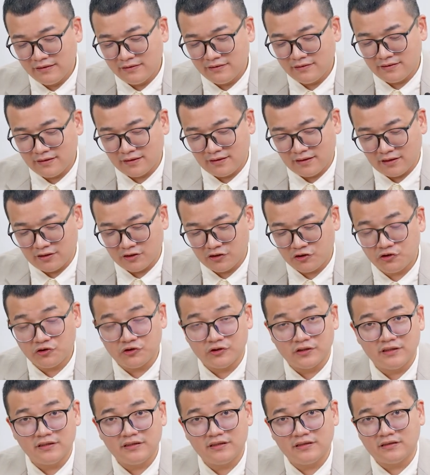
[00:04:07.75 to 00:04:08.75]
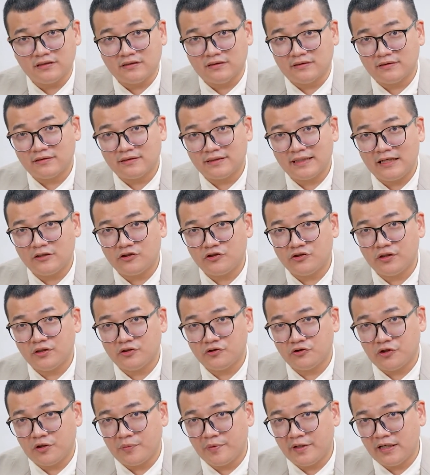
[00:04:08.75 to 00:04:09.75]
这个荀子在《劝
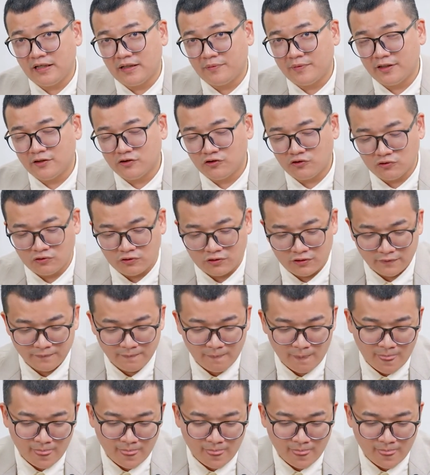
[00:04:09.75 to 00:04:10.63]
学篇》里面说，